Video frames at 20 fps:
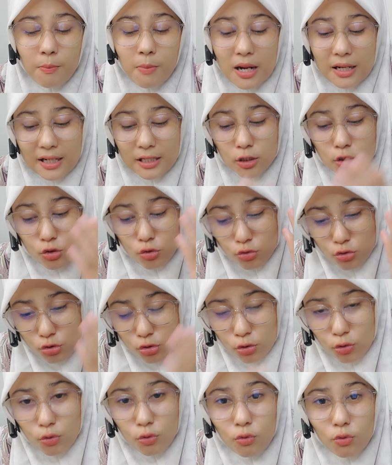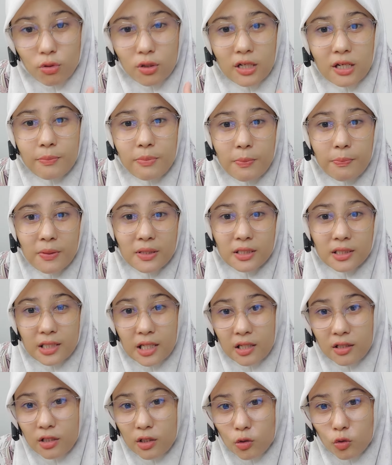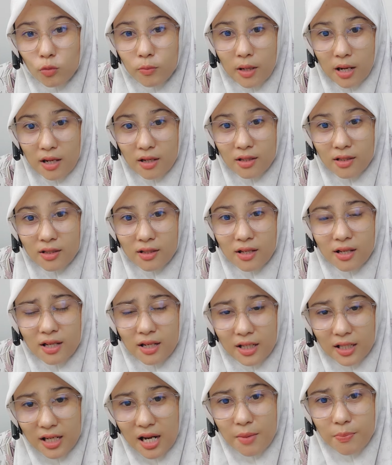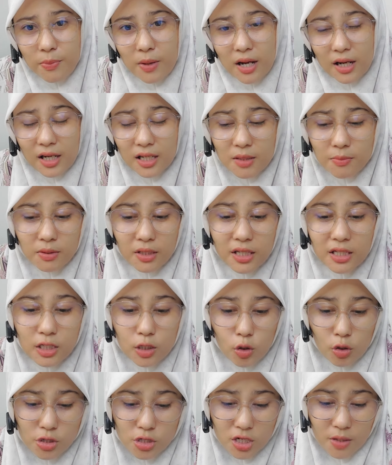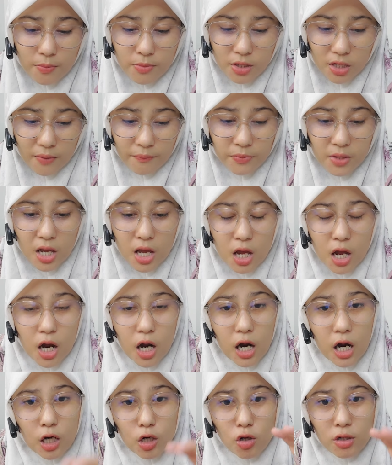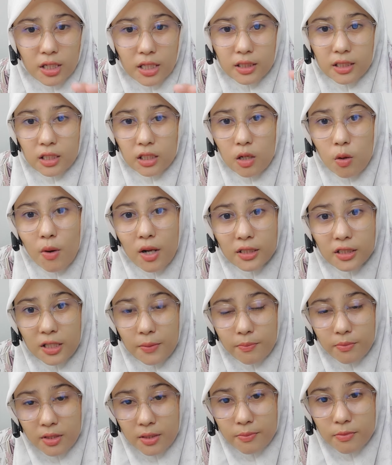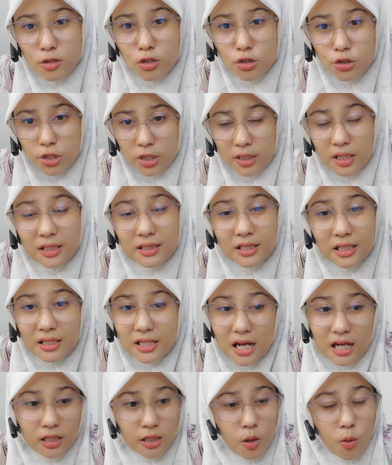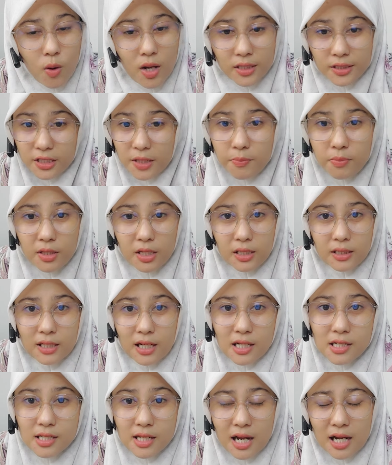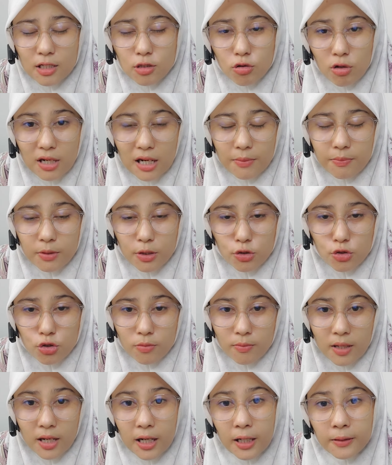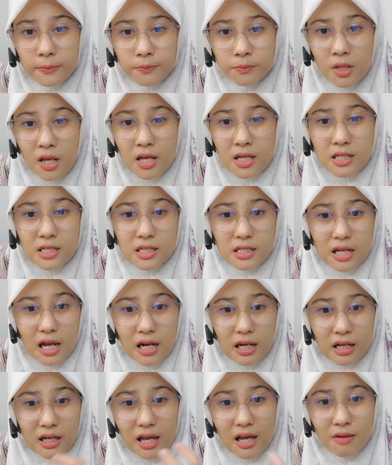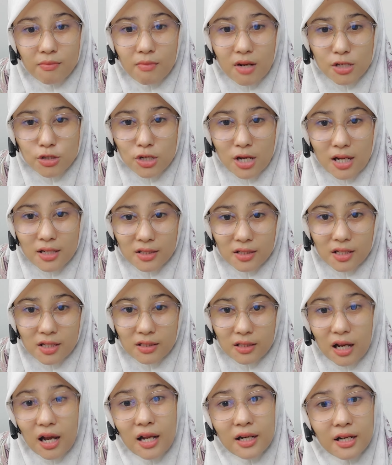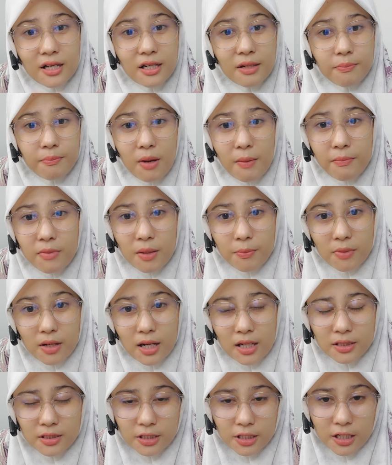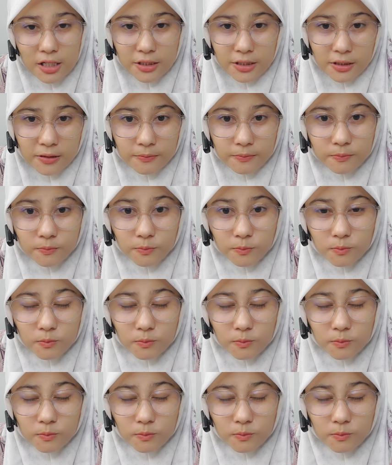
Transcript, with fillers: Bahkan justru lebih penting di rumah. Kenapa? Karena begini konsepnya. Kalau kita rawatib di masjid, tidak rawatib kita saat sholat berjamaah, salah bacaan kita, ada imam yang menggantikannya.